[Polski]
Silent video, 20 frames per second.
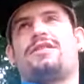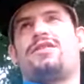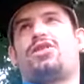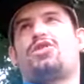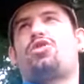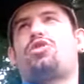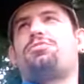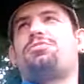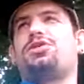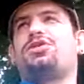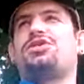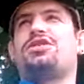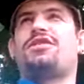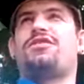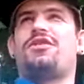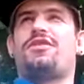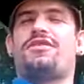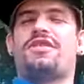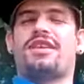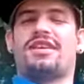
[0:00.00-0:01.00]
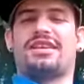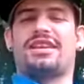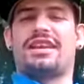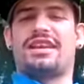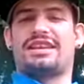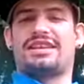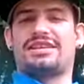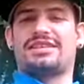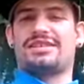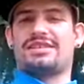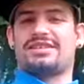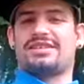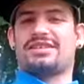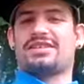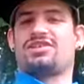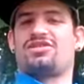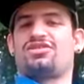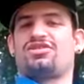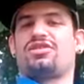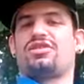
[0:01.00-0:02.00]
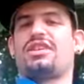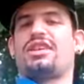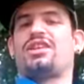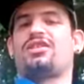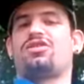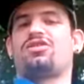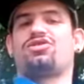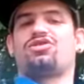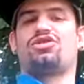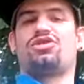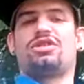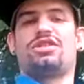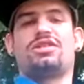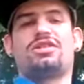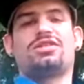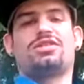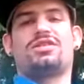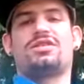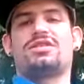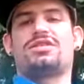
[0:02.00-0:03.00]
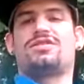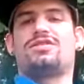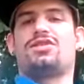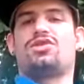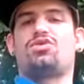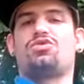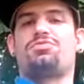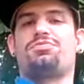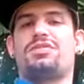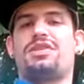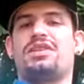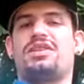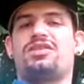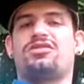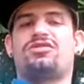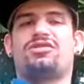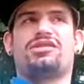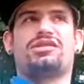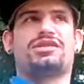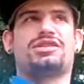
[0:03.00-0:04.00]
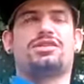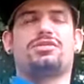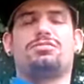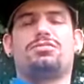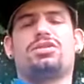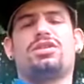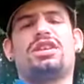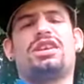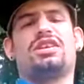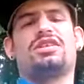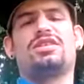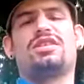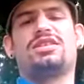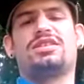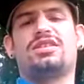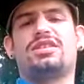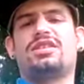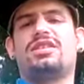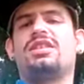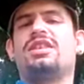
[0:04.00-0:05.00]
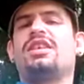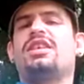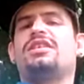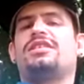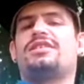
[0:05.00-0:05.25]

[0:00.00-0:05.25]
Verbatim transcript: wykupić, nie wiem na jakie zasady, czy na godzinę to jest wykupienie, czy co, bo ja nigdy